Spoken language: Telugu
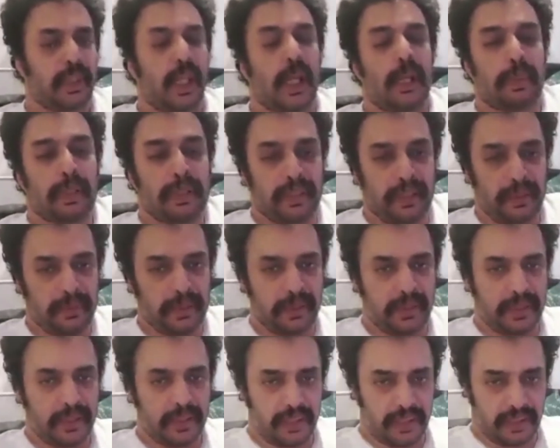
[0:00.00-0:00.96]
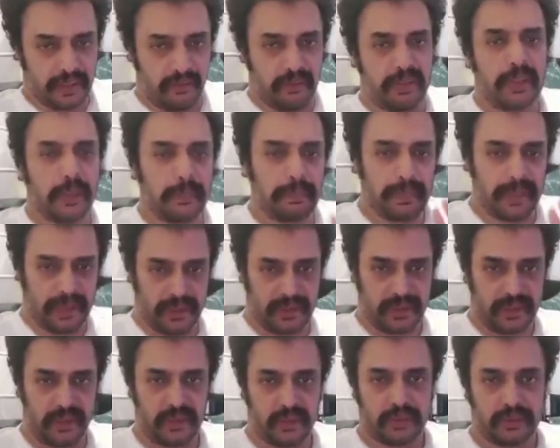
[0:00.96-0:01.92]
కాబట్టి మీ అందరికీ విజ్ఞప్తి
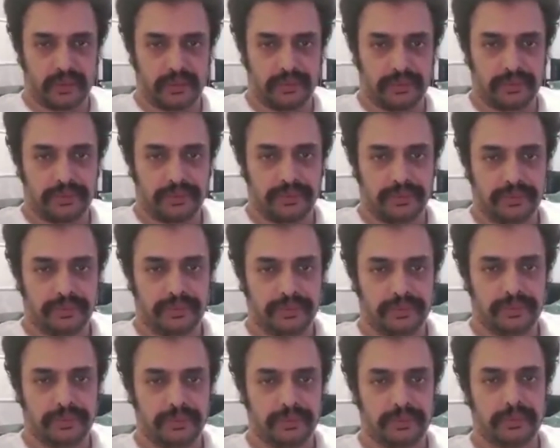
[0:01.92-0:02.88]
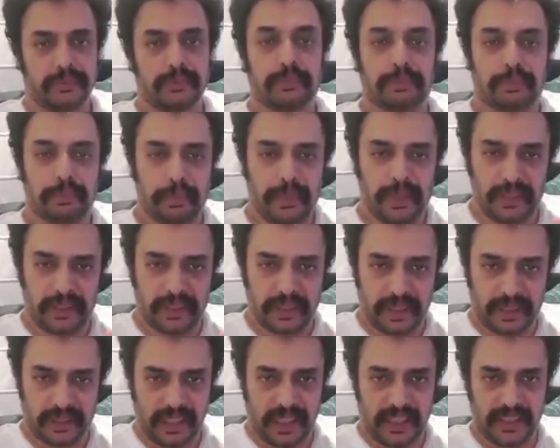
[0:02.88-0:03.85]
చేస్తాను
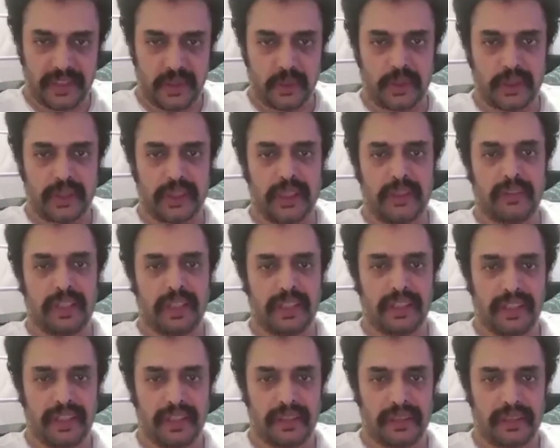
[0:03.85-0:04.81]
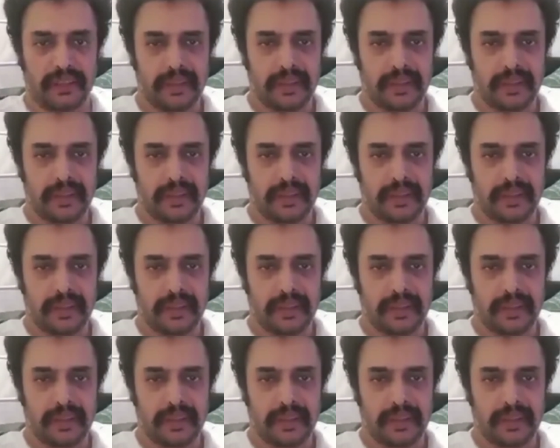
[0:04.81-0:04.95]
పీస్గా సాధ్యుతంగా వెళ్ళండి